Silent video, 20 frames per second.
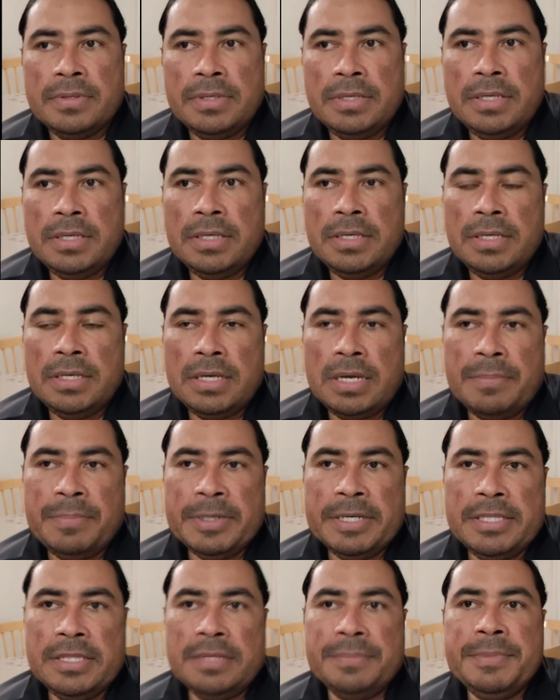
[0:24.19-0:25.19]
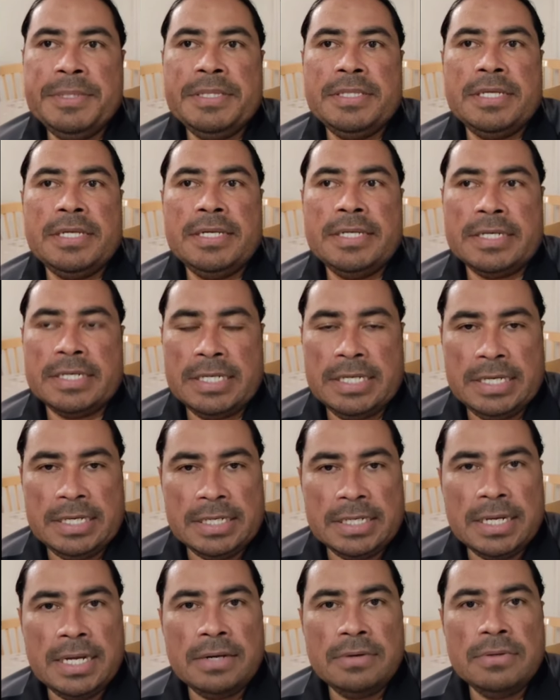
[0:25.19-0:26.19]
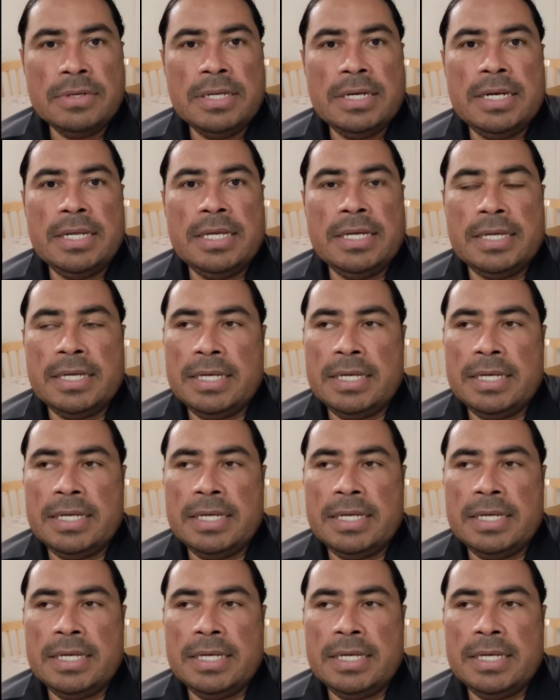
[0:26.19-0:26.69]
y aparentemente le recargaron el,